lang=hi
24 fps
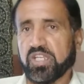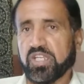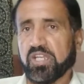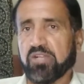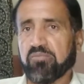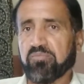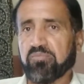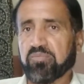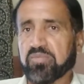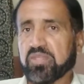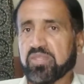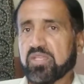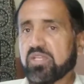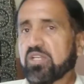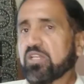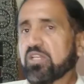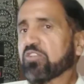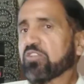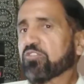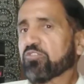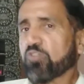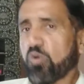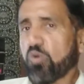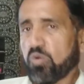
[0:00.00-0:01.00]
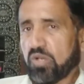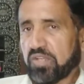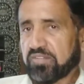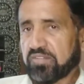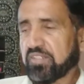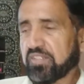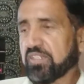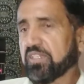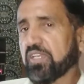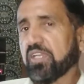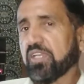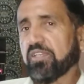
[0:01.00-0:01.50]
है स्टॉक
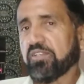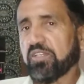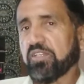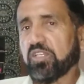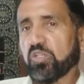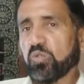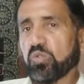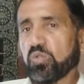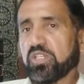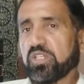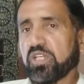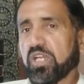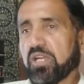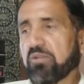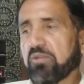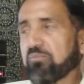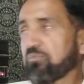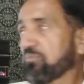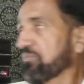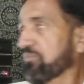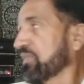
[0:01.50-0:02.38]
एक्सचेंज ने दी हुई है